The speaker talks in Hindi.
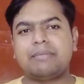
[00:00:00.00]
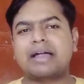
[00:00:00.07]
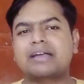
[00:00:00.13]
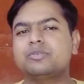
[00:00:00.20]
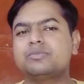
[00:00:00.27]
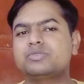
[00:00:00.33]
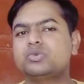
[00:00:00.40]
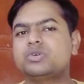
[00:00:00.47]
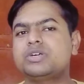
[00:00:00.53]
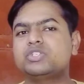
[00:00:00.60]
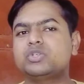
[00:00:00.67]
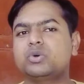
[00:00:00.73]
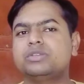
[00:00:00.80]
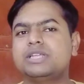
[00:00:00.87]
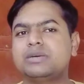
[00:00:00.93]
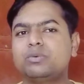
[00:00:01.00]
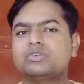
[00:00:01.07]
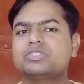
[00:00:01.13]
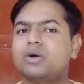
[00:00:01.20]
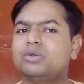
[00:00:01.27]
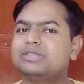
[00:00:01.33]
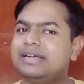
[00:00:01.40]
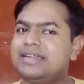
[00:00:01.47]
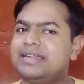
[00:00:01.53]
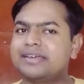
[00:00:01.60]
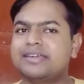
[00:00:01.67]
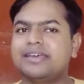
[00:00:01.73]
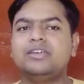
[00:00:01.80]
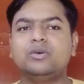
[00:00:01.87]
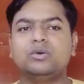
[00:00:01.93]
मैक्सिमम स्टूडेंट्स जो होते हैं वो साउथ
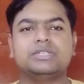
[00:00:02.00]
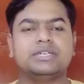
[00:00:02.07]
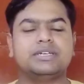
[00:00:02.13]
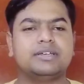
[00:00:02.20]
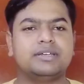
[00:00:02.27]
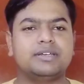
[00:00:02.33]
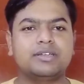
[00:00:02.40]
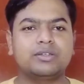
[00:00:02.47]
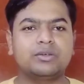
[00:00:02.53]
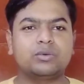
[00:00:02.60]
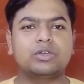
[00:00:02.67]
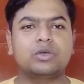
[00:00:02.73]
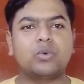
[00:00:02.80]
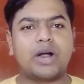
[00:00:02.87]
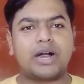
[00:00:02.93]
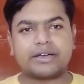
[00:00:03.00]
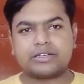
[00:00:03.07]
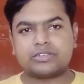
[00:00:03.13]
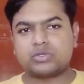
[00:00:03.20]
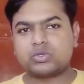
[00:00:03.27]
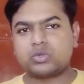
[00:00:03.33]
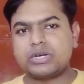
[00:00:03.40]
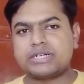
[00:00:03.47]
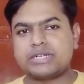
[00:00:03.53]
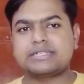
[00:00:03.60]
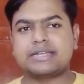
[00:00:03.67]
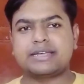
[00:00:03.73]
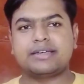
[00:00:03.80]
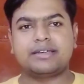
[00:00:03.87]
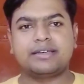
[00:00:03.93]
इंडिया के ही होते हैं क्योंकि वहाँ के जो
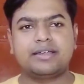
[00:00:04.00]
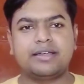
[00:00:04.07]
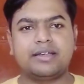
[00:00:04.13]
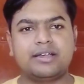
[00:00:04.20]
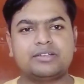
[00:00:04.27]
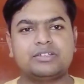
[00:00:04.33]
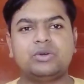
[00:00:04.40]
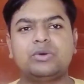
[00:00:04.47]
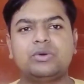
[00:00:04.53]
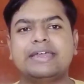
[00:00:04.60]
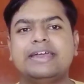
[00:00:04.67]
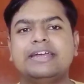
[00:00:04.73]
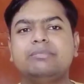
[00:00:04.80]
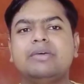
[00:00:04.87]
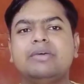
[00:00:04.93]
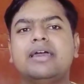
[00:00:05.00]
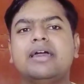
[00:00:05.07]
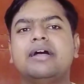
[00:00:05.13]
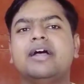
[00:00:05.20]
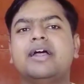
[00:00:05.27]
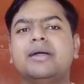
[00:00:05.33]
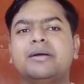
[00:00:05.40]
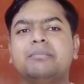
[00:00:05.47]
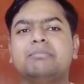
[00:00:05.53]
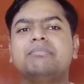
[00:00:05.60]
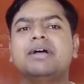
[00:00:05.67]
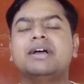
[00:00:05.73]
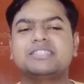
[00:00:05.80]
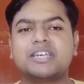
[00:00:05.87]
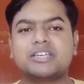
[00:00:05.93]
स्टूडेंट्स हैं जिन्होंने गेट में आ, आ,
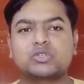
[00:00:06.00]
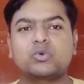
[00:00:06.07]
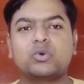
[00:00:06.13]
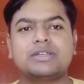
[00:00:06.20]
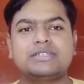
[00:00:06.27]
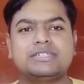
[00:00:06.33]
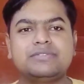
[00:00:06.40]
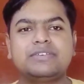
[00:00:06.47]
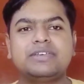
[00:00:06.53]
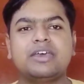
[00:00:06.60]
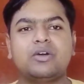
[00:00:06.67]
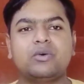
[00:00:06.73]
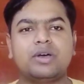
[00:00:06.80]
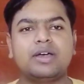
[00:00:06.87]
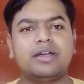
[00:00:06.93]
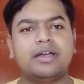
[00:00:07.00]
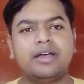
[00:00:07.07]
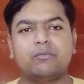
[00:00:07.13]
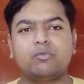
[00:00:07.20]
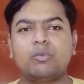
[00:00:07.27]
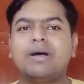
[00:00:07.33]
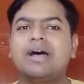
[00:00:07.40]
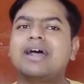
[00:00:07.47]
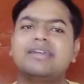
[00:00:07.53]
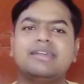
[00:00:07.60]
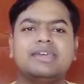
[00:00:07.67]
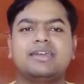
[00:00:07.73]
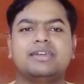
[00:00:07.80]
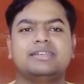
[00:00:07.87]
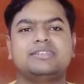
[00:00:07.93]
अच्छा स्कोर अचीव किया हुआ है वो
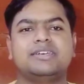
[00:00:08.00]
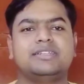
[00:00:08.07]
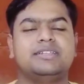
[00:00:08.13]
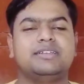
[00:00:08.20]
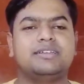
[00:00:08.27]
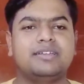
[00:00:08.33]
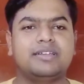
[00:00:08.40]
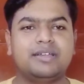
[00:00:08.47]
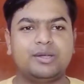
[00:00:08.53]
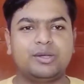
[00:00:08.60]
बाहर नहीं आना चाहते